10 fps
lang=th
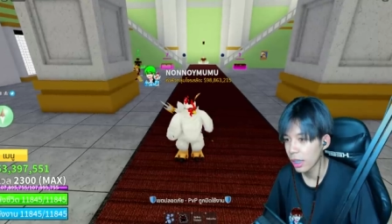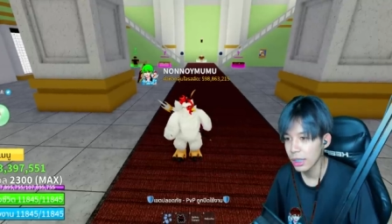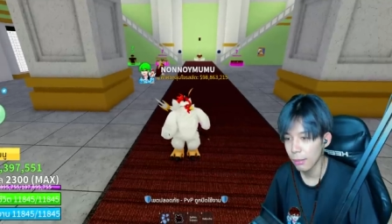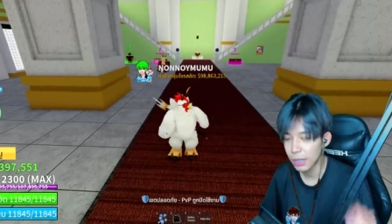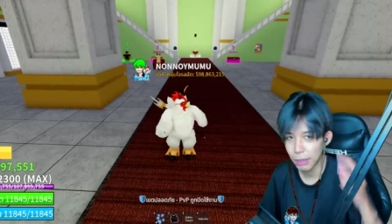
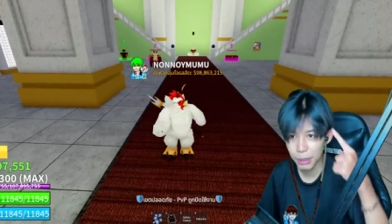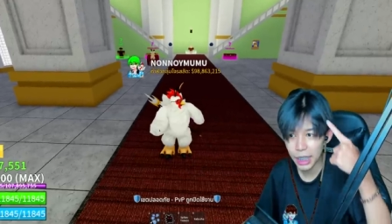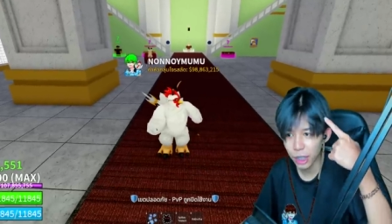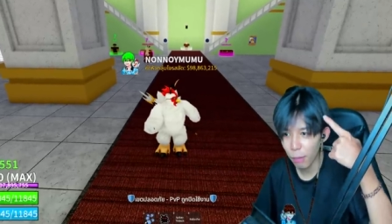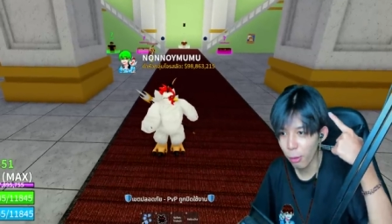สามแสนพี่
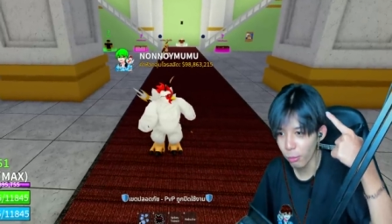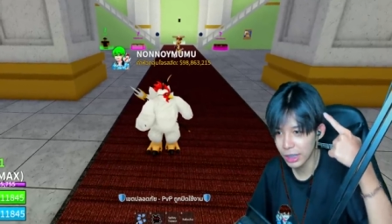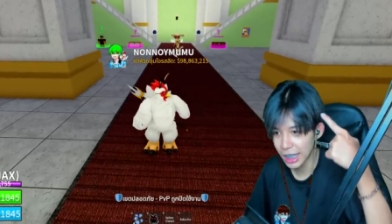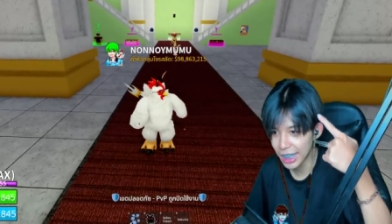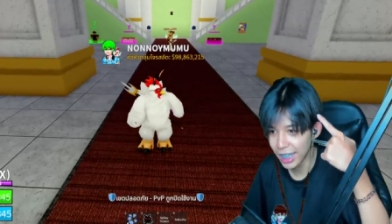จะย้อมผม
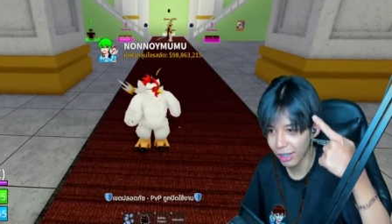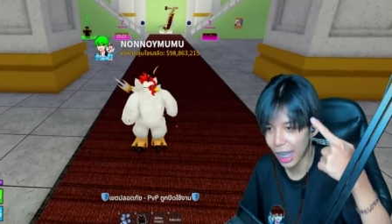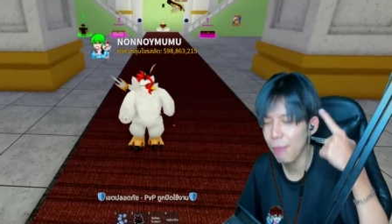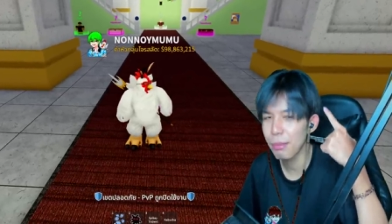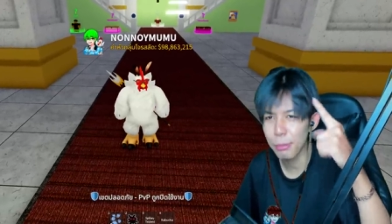สีเขียว
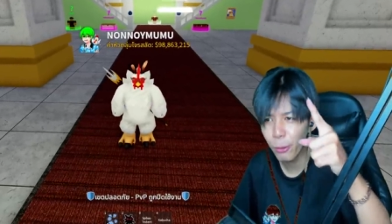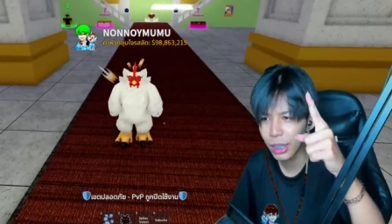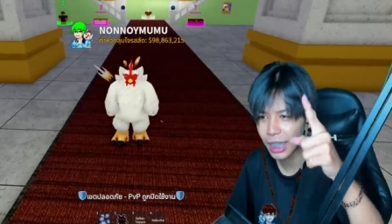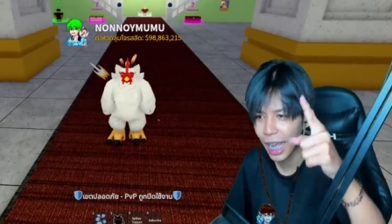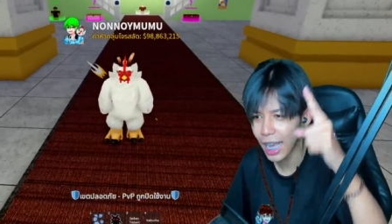นะครับพี่พูดแล้วนะ